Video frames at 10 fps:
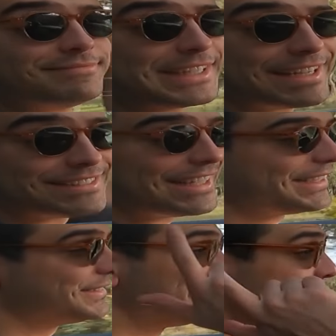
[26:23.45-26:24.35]
Grandes
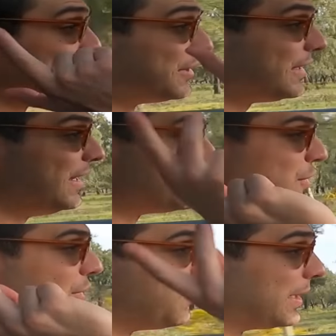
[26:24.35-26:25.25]
likes, partilhas,
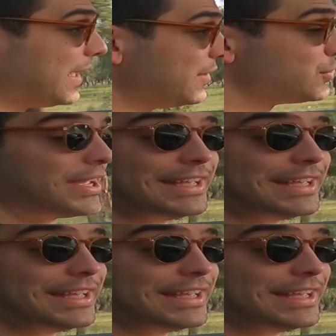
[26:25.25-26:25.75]
comentários